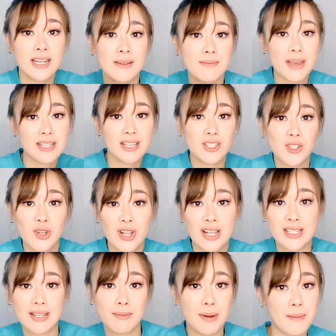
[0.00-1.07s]
message nyo
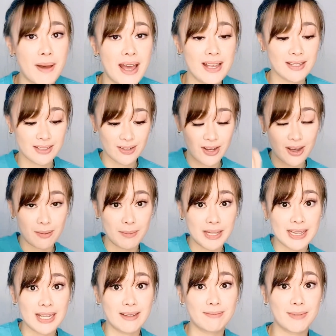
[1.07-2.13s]
lang sa baba. Comment
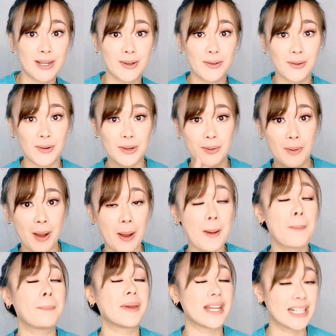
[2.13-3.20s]
down below kung ano mga
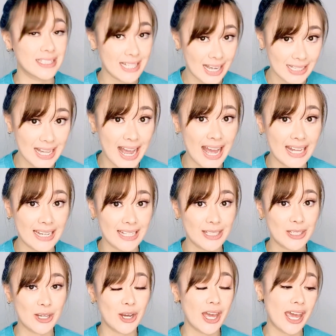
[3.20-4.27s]
pinagdadaanan
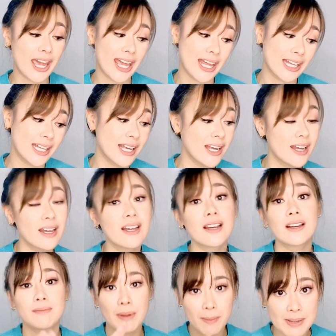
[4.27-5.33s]
nyo. And
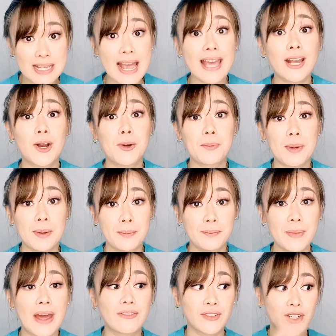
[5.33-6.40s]
babasahin ko pag
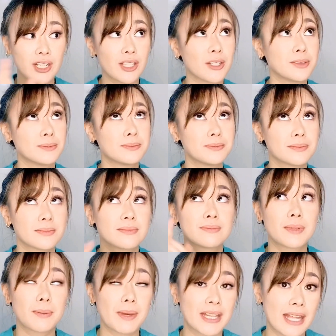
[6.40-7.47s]
after nito,
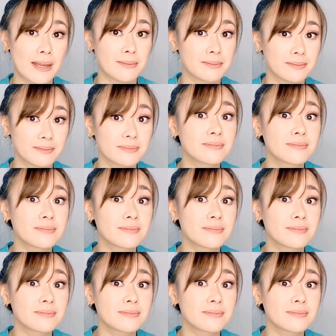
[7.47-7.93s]
pag may time.